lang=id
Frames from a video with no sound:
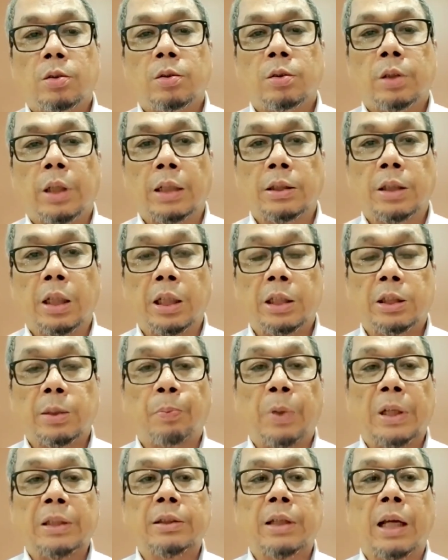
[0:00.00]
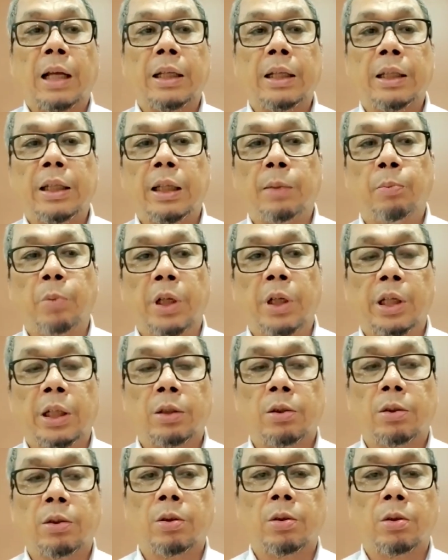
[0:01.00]
Ya, jadi cepat sekali nih.
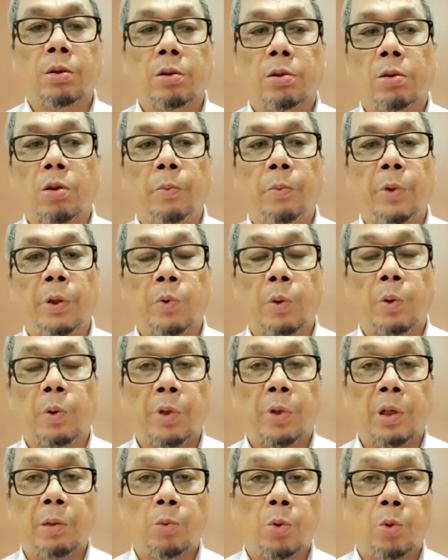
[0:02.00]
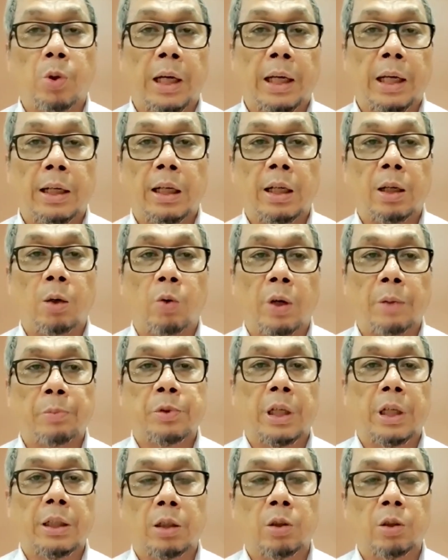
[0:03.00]
Begitu Kominfo menemukan ada
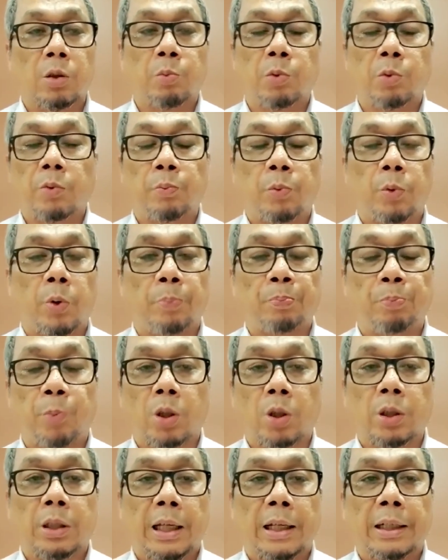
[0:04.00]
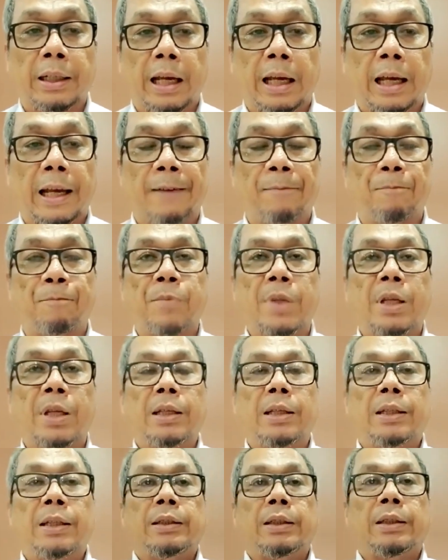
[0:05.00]
website ataupun portal yang
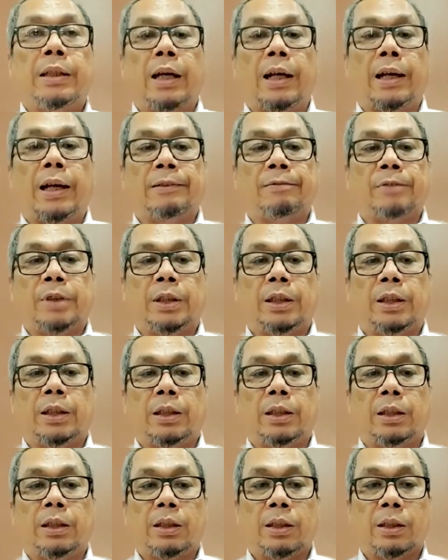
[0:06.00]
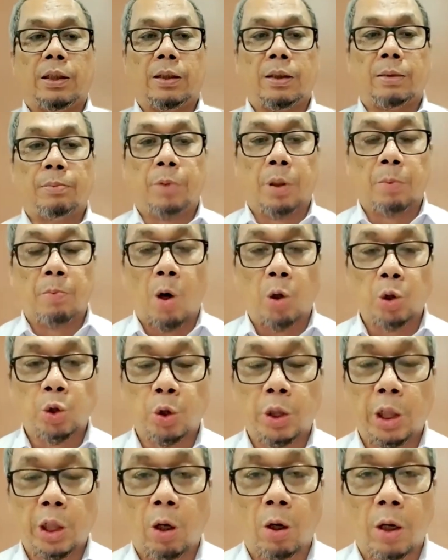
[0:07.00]
yang uh, berbau
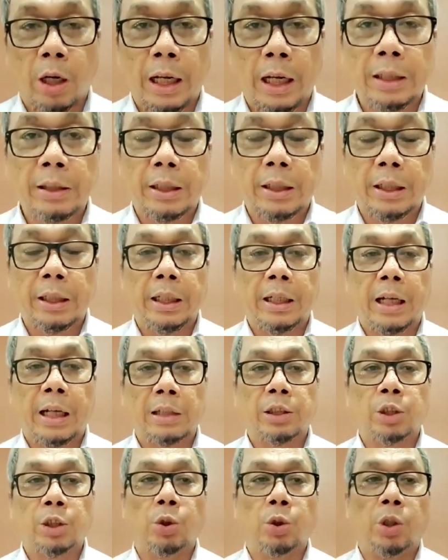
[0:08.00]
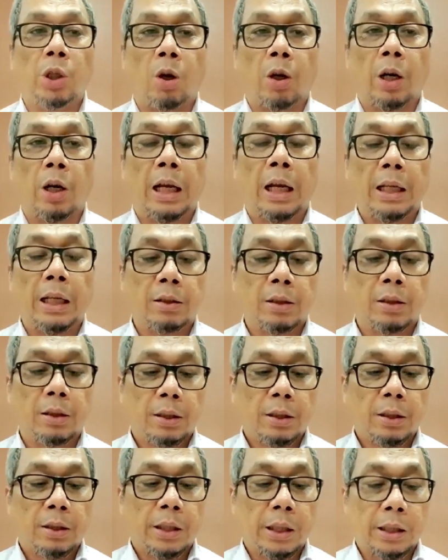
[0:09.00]
judi online, terindikasi judi online,
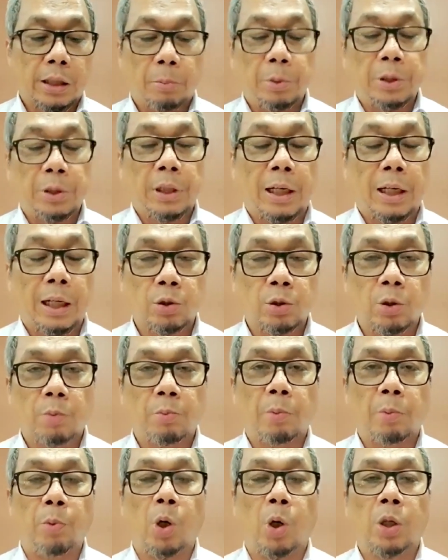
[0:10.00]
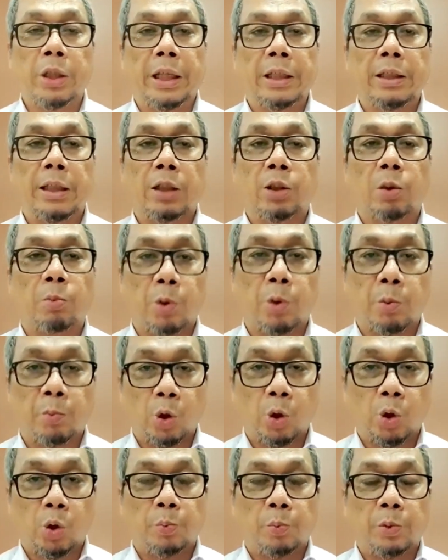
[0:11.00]
kita bisa langsung memblokirnya ataupun
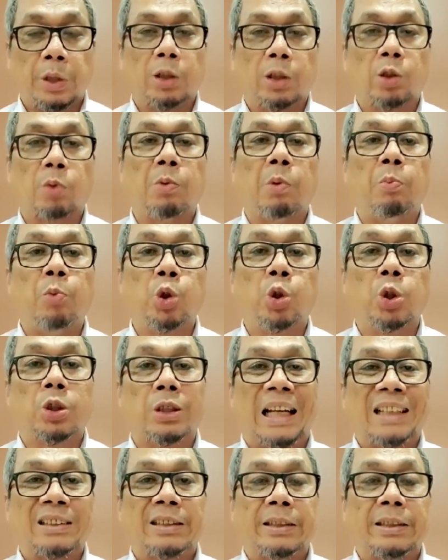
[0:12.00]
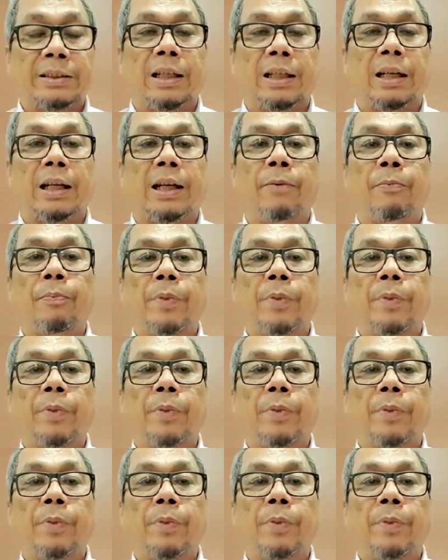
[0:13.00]
menutupnya atau memutus aksesnya.